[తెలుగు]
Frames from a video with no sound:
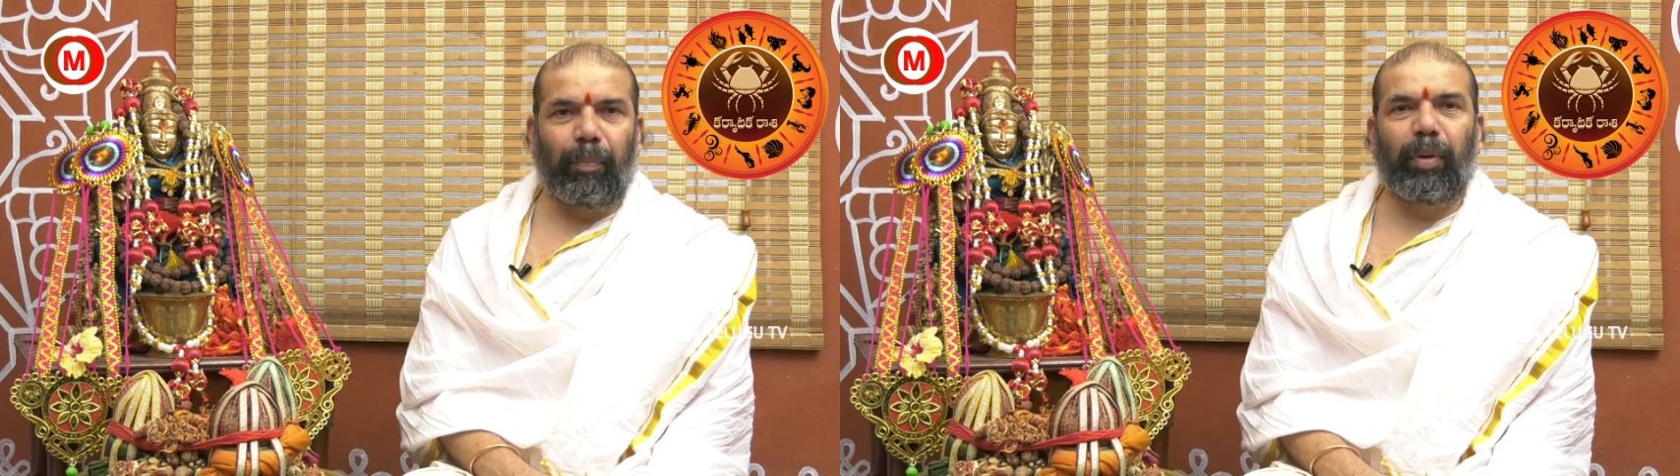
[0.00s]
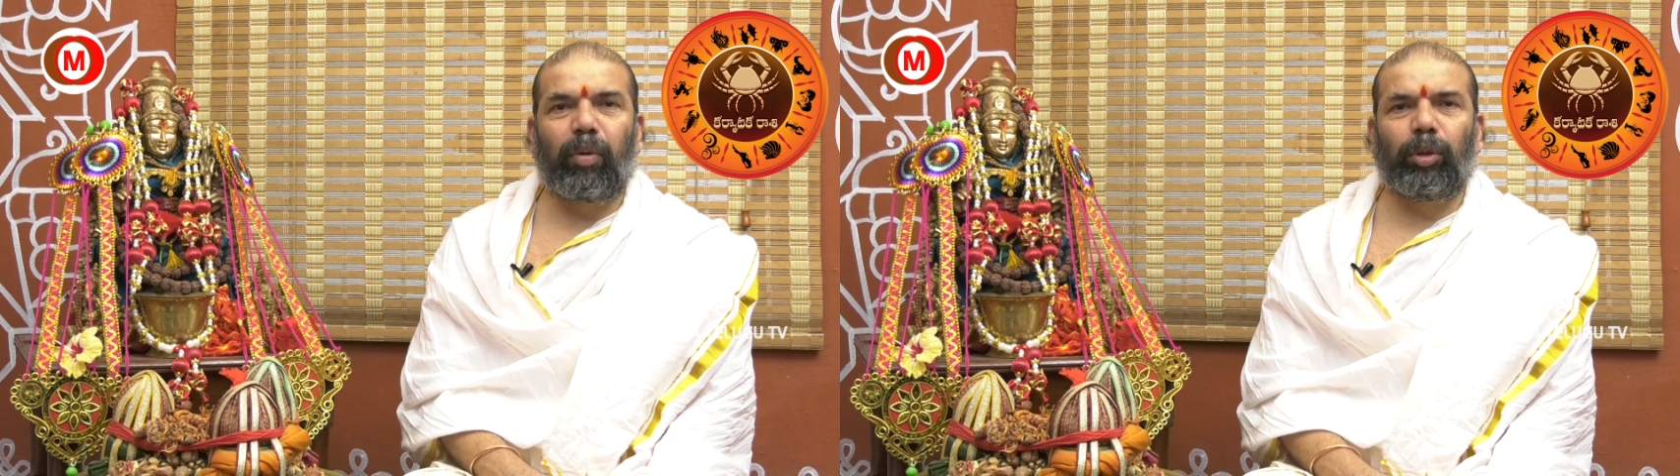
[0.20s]

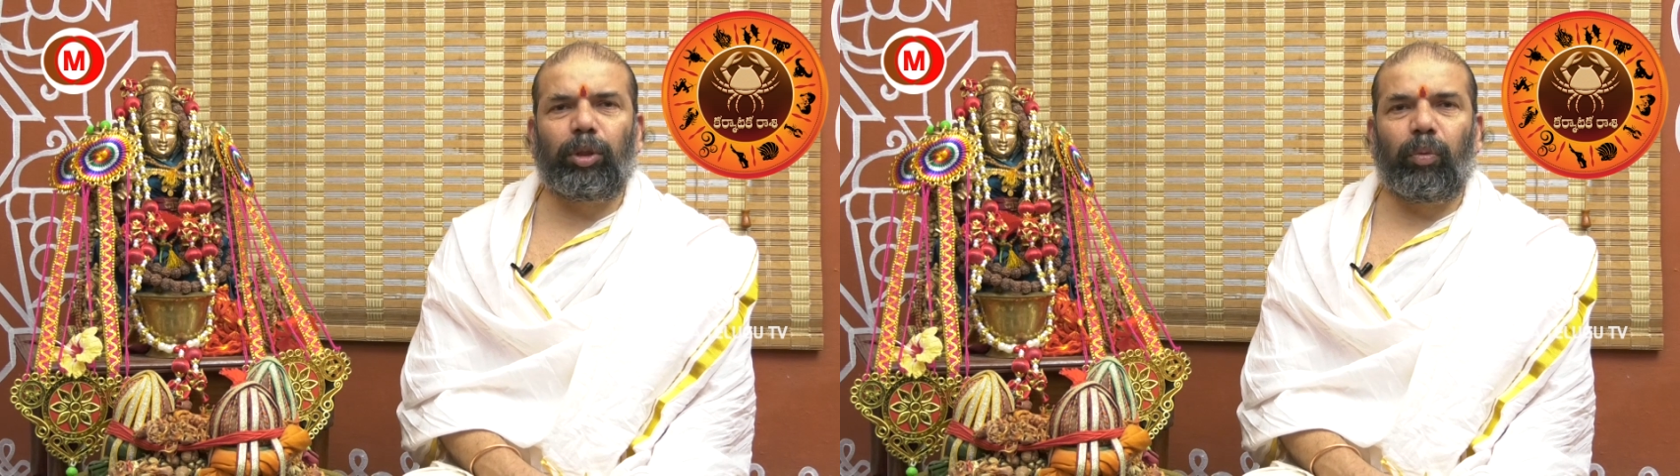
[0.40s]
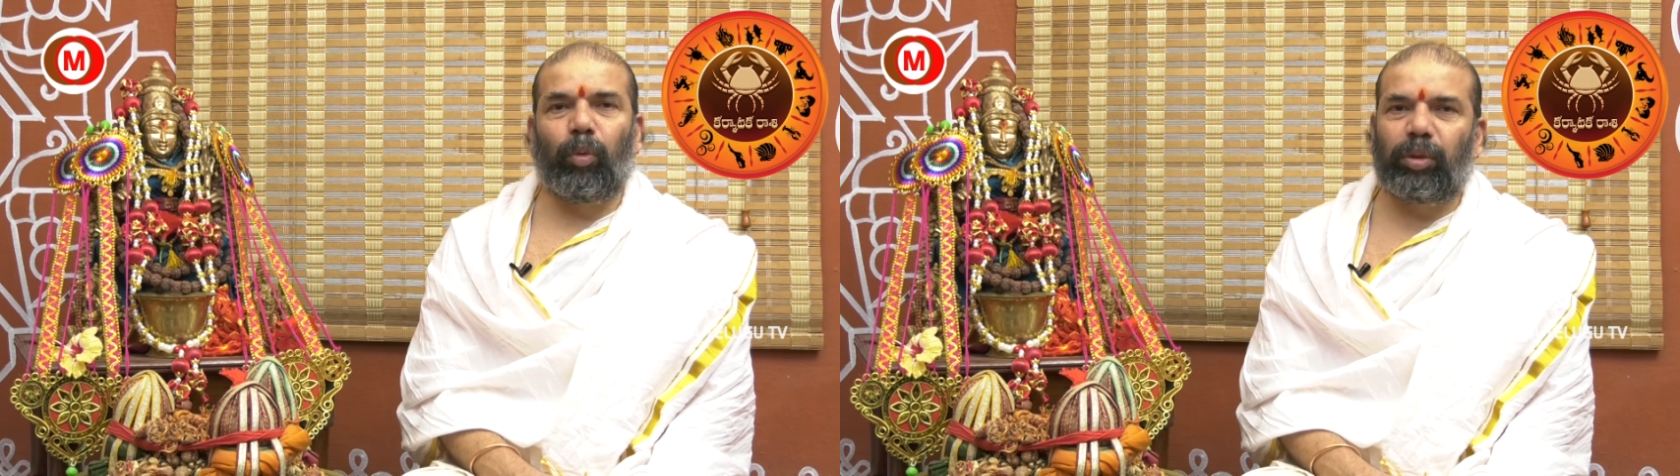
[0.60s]
మీకు
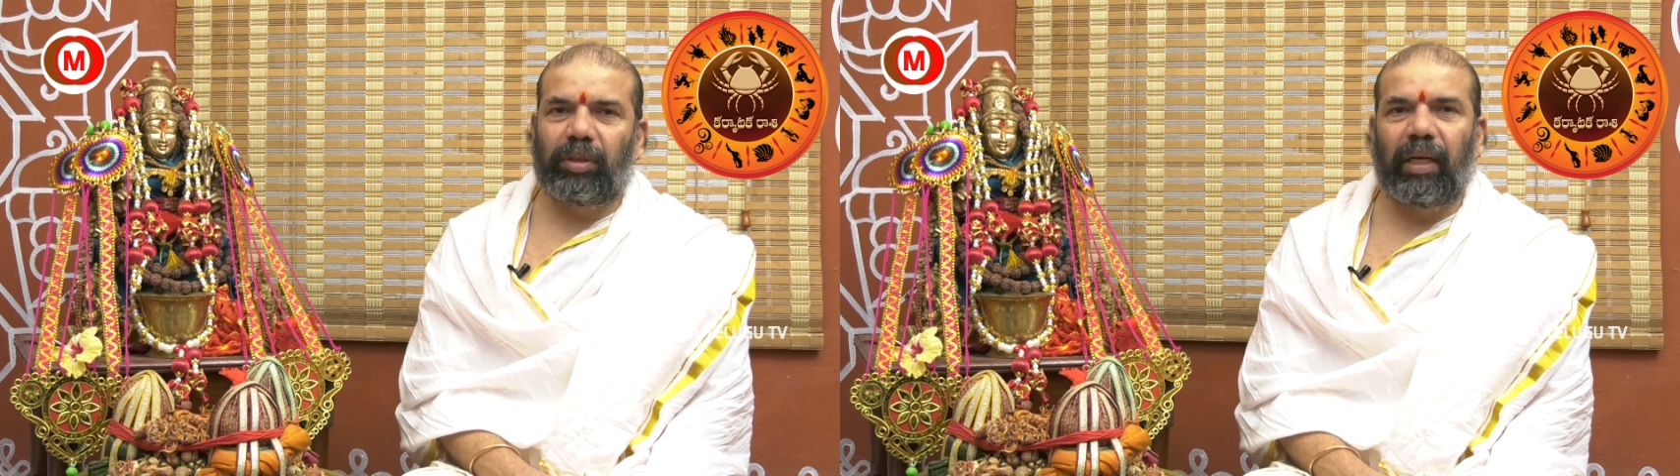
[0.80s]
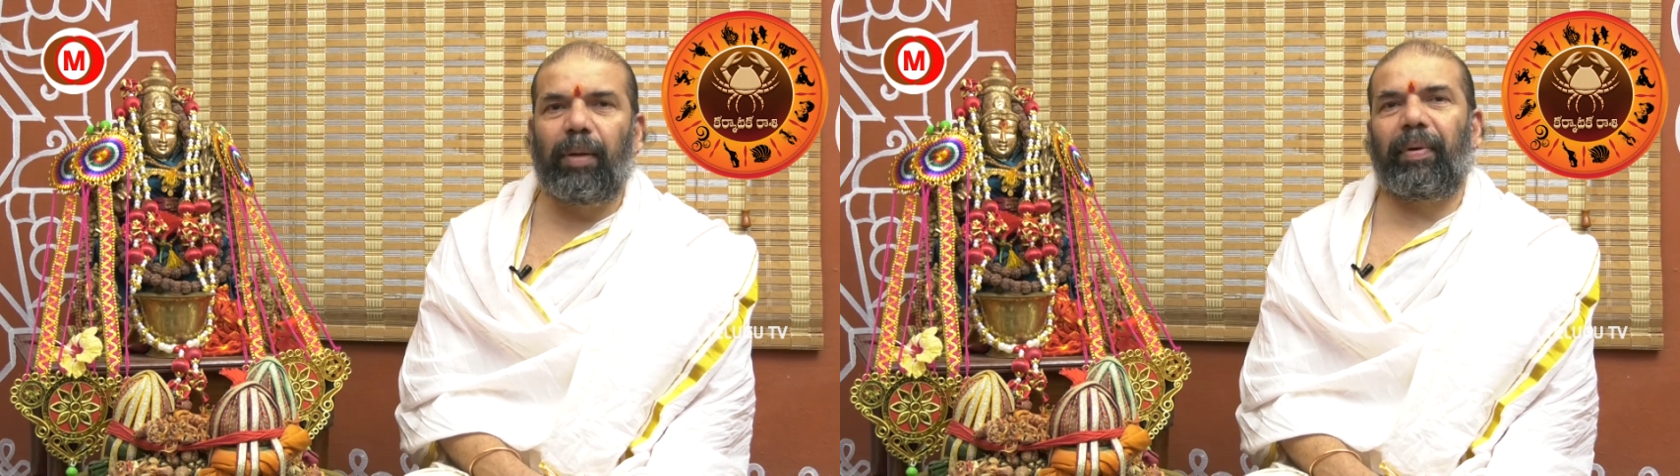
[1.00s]
కొంచెం ఒత్తిడి